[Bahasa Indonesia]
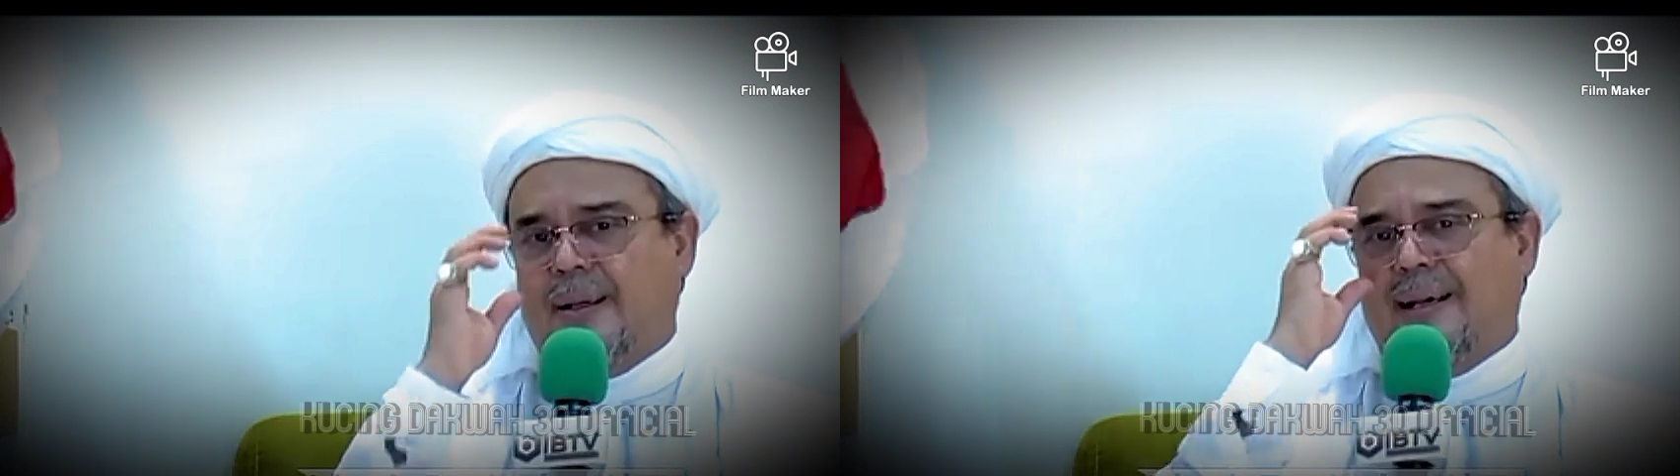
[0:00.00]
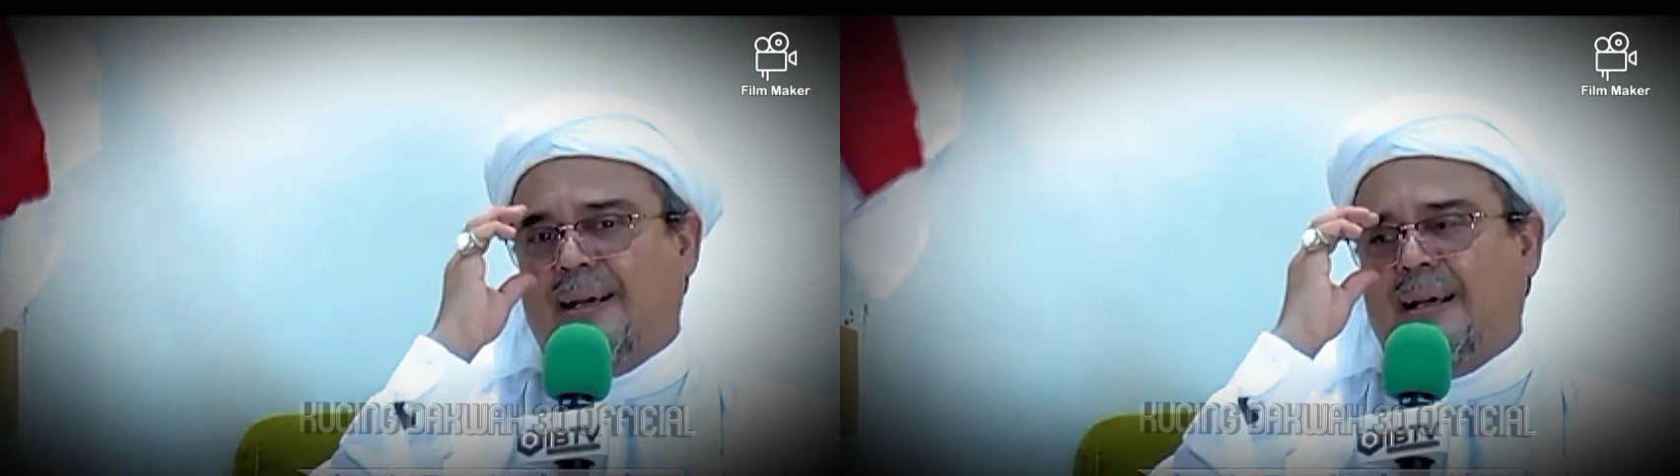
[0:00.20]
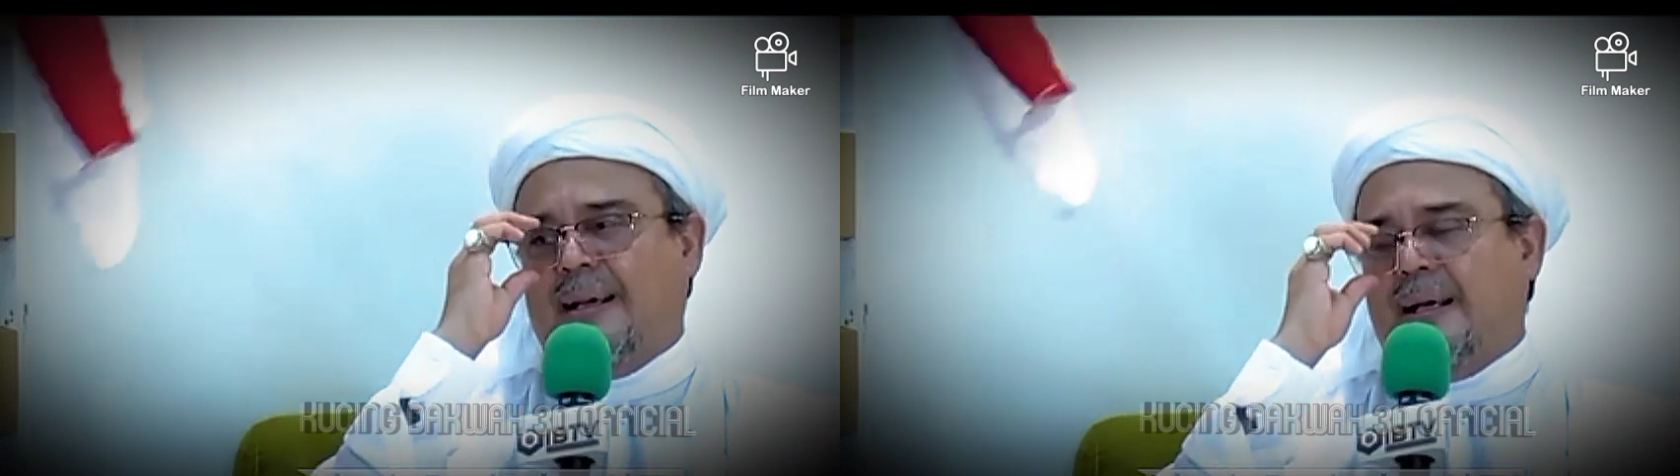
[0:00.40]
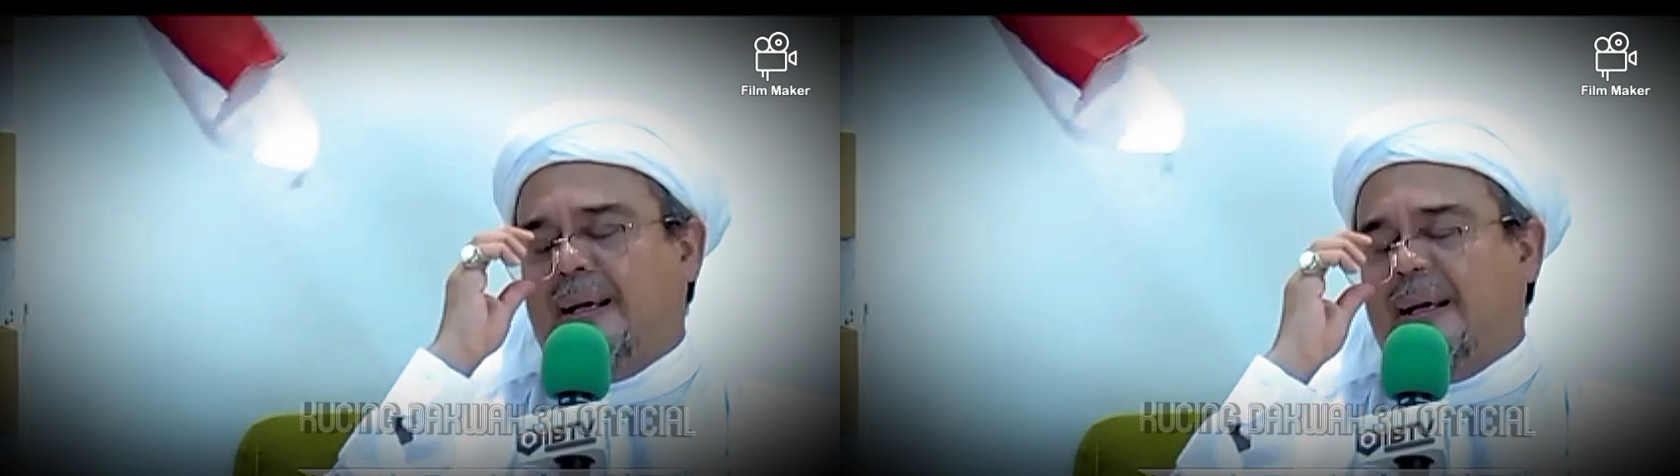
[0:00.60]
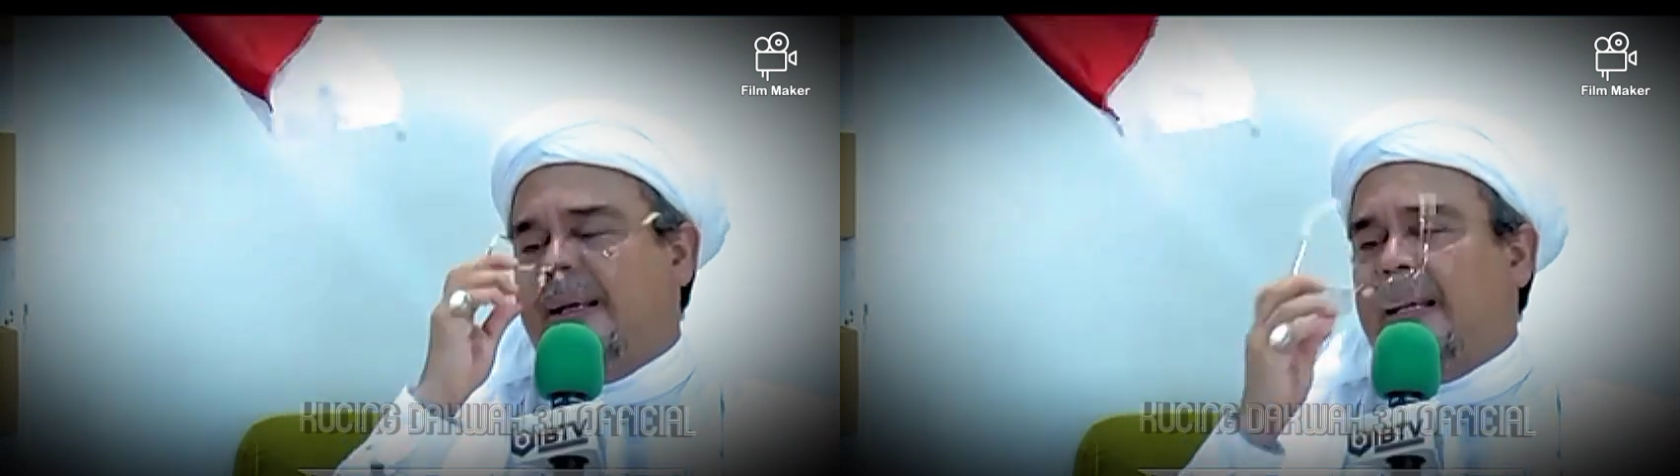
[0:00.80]
Nah,
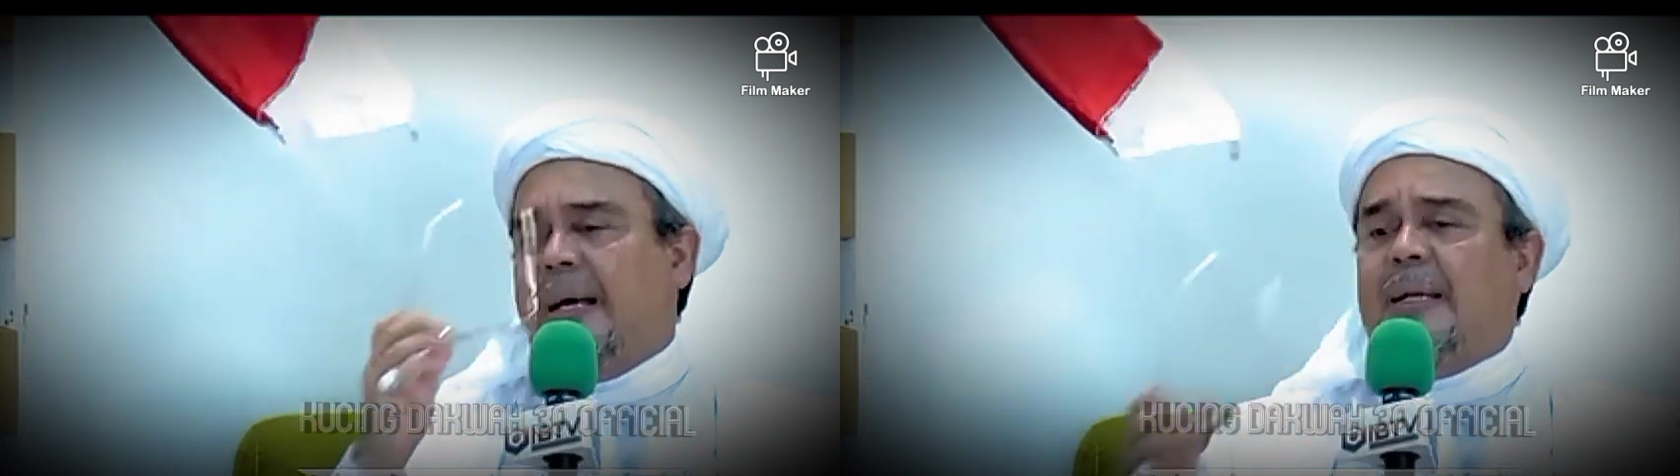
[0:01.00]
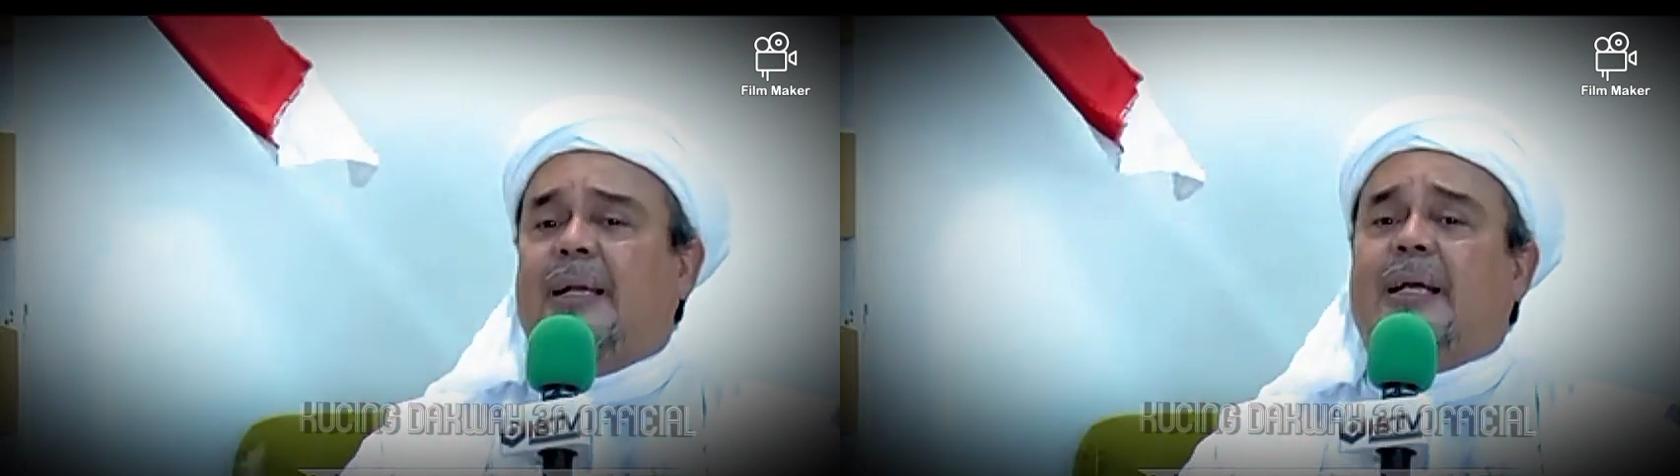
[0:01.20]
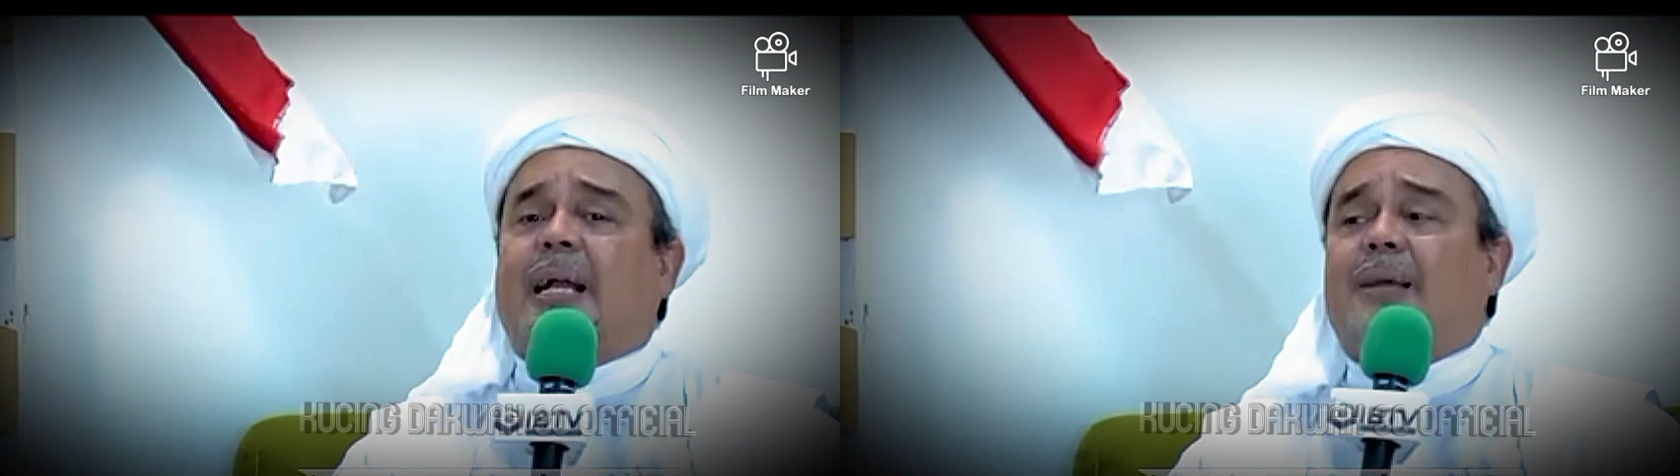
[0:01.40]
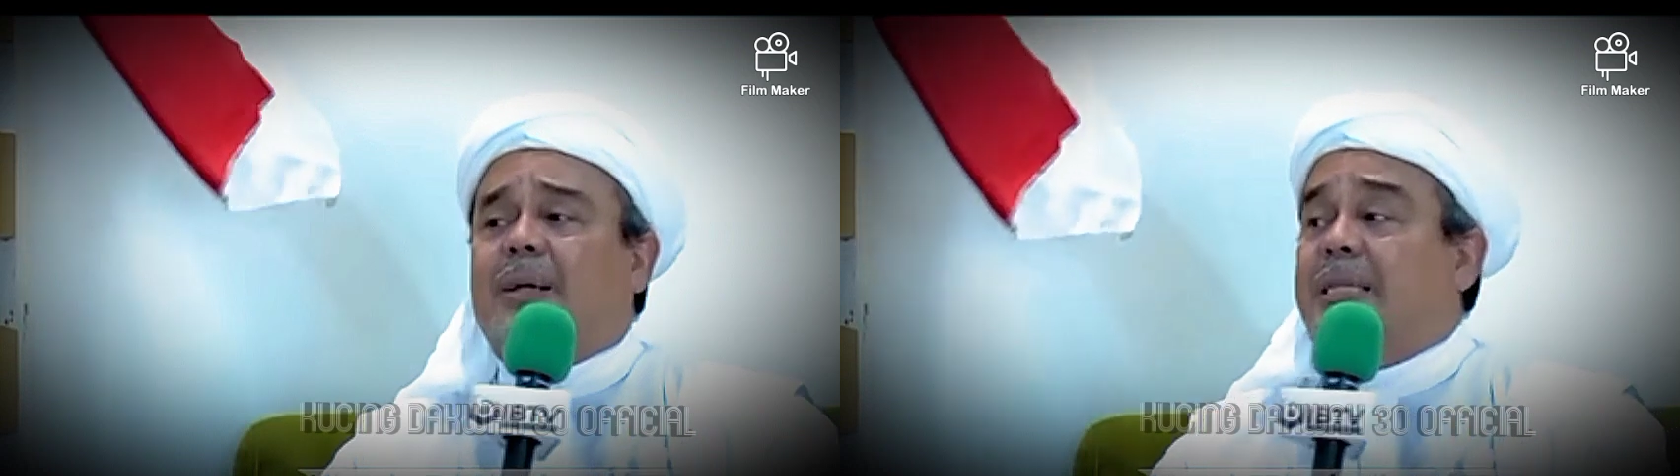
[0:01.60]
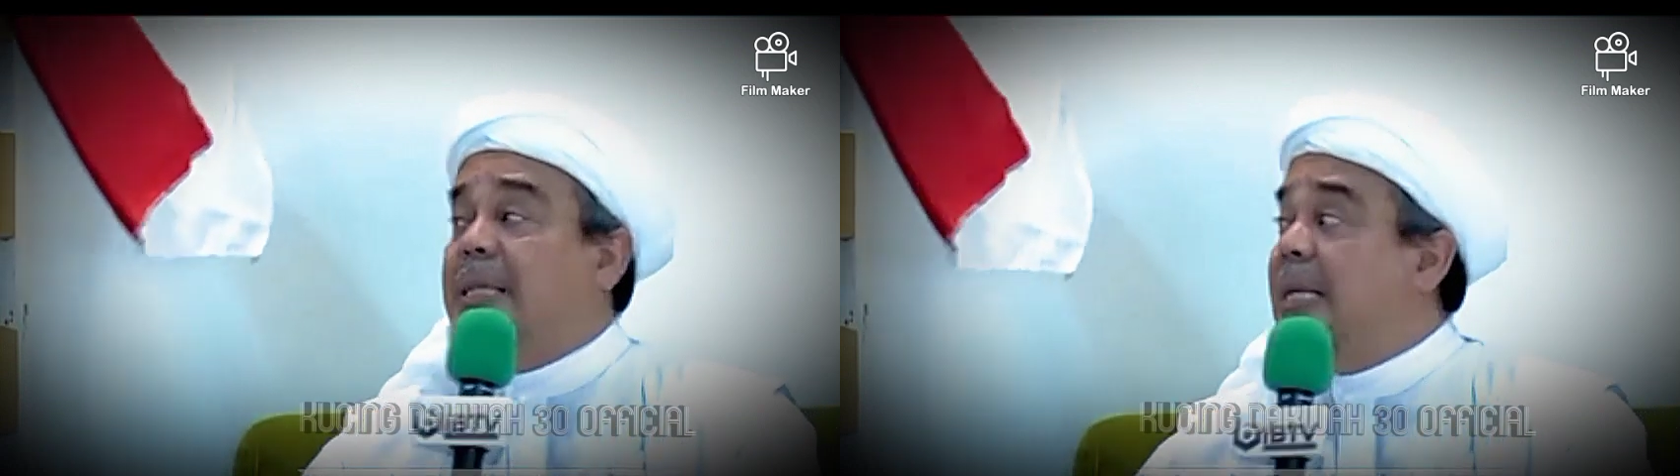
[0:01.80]
eh, ini, ini ini kalimat
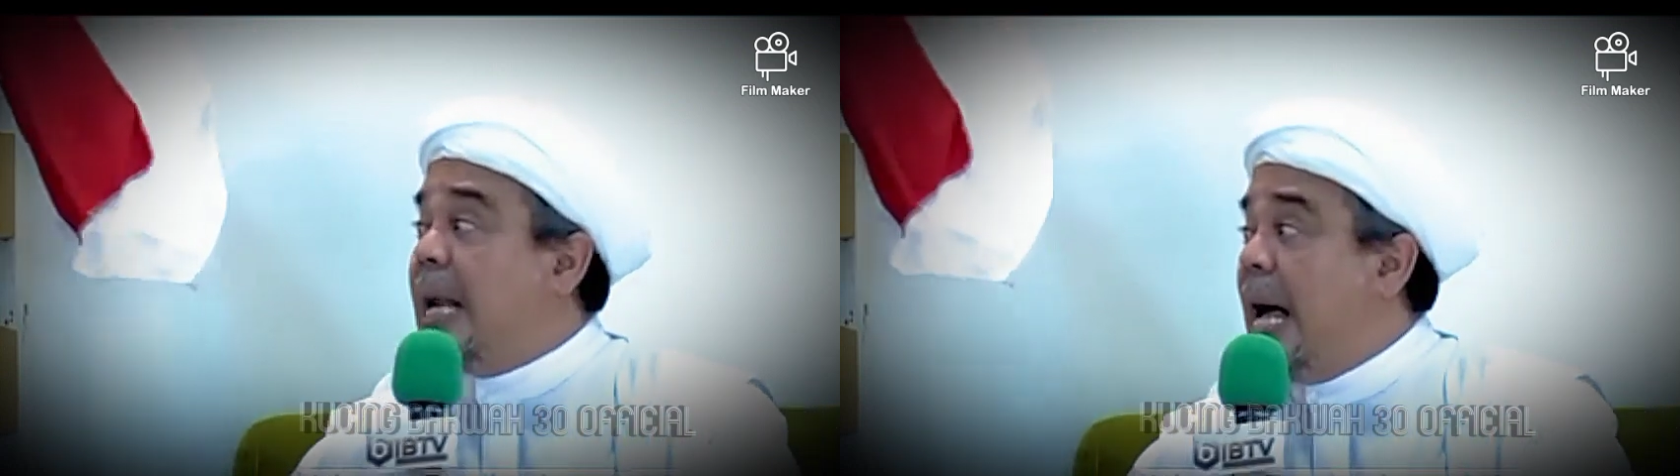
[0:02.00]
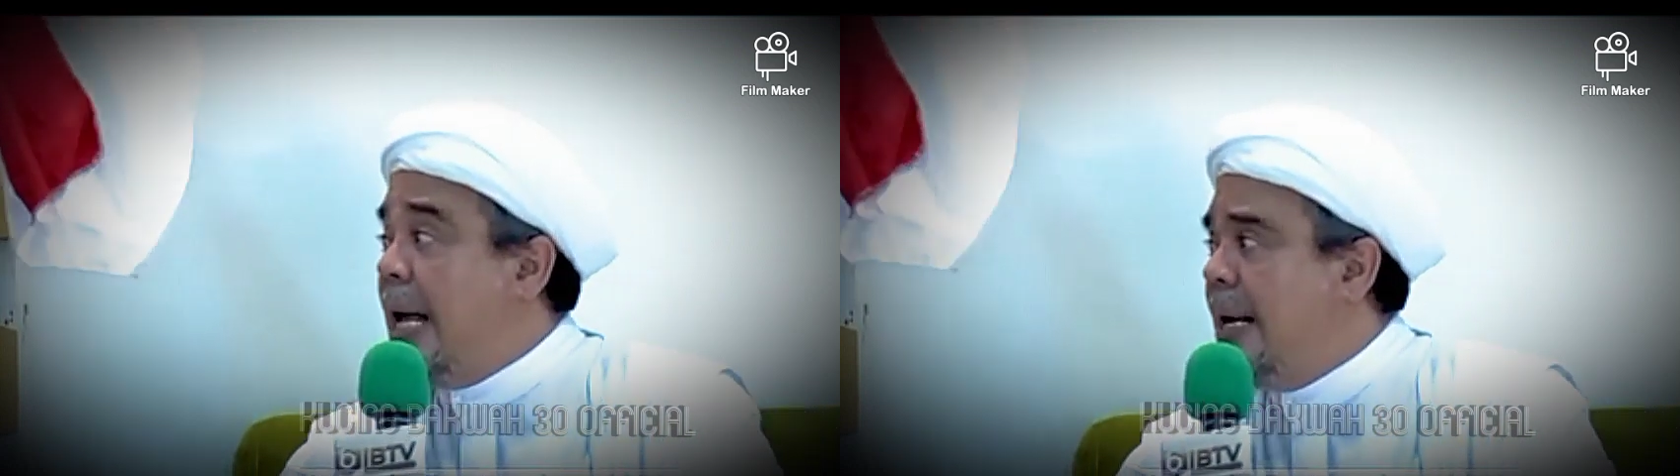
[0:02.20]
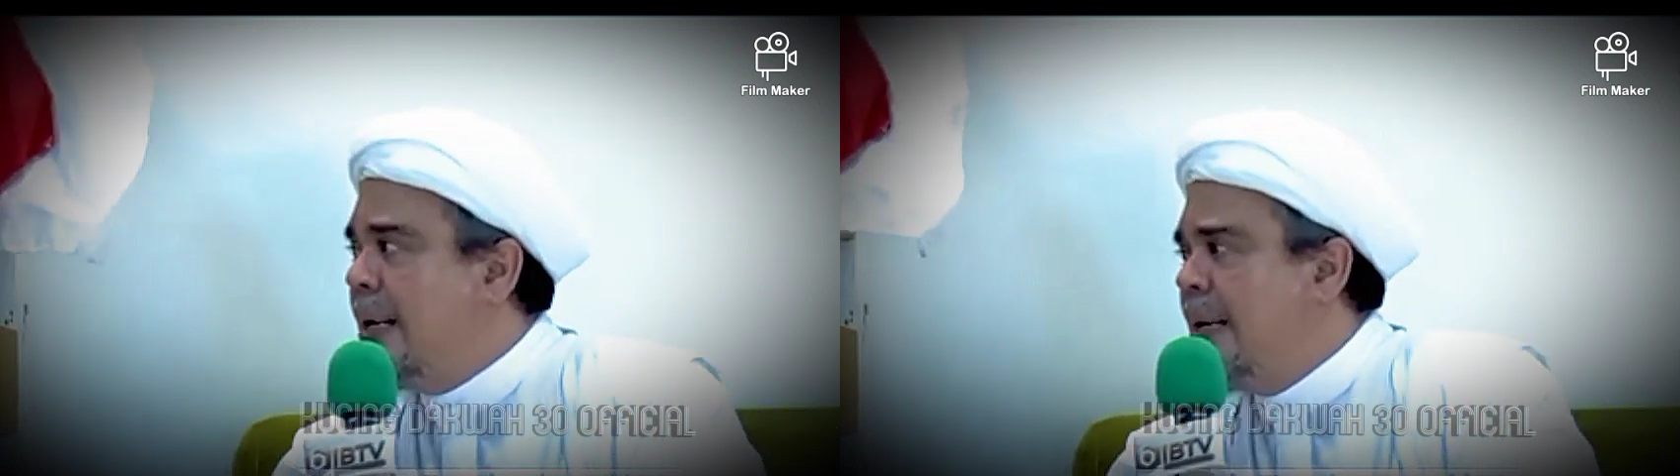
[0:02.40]
sindiran.